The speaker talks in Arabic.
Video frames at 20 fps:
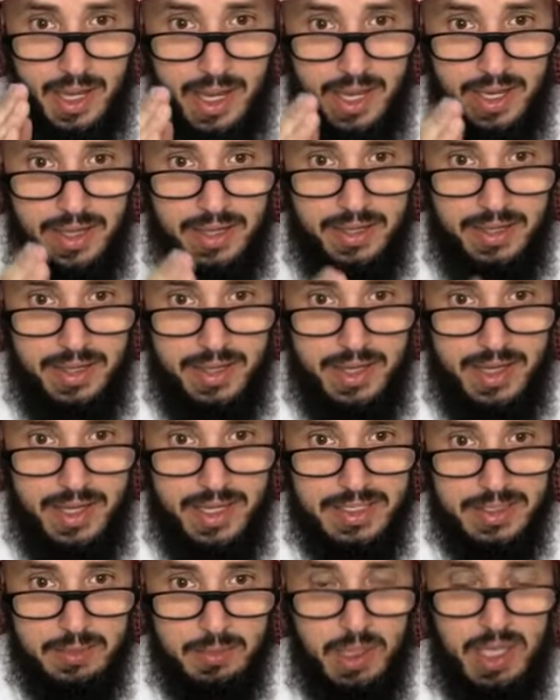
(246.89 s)

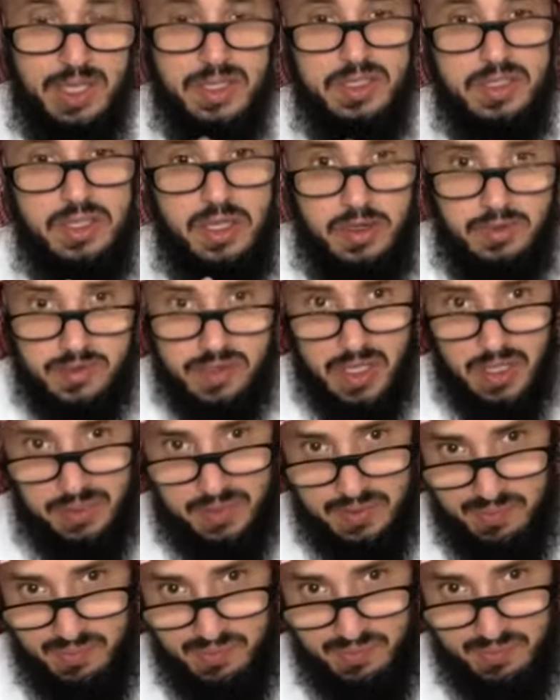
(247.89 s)
الناس بقصد الإفساد
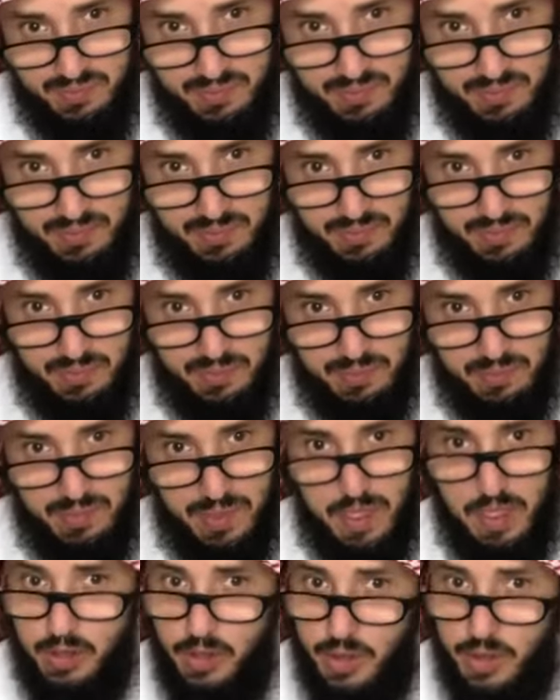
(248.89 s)

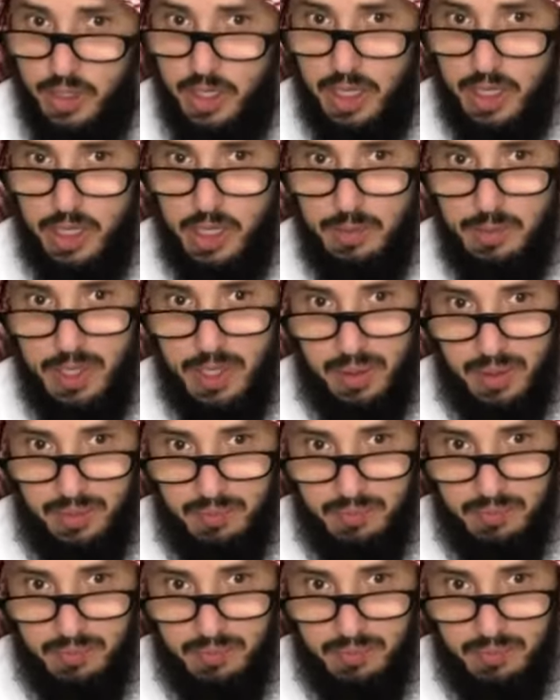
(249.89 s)
إذا هي كبيرة